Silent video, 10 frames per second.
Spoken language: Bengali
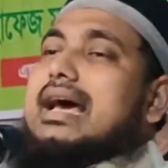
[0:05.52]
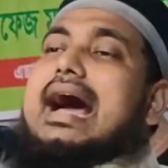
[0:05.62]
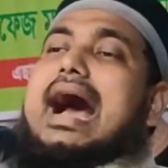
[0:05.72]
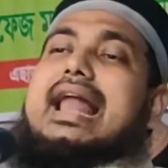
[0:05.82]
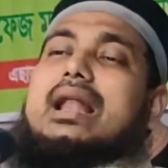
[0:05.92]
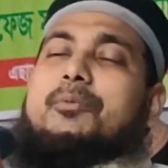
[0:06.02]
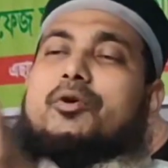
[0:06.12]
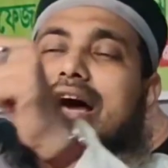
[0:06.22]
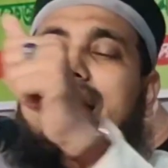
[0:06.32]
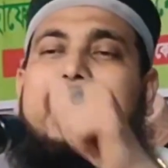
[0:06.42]
তারা
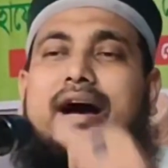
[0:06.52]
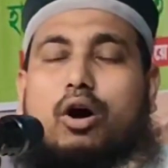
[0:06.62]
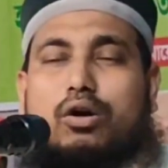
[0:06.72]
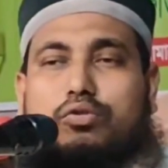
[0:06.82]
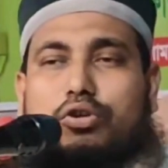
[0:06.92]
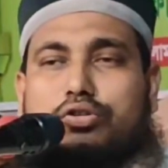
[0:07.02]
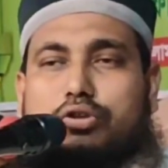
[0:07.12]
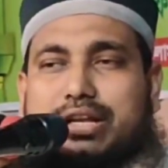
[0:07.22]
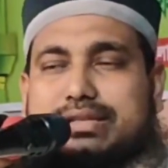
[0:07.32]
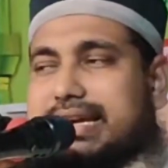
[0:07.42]
আলপনা অঙ্কন
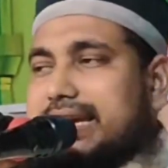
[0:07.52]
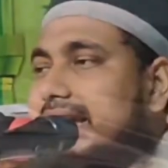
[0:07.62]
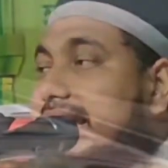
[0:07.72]
করেছে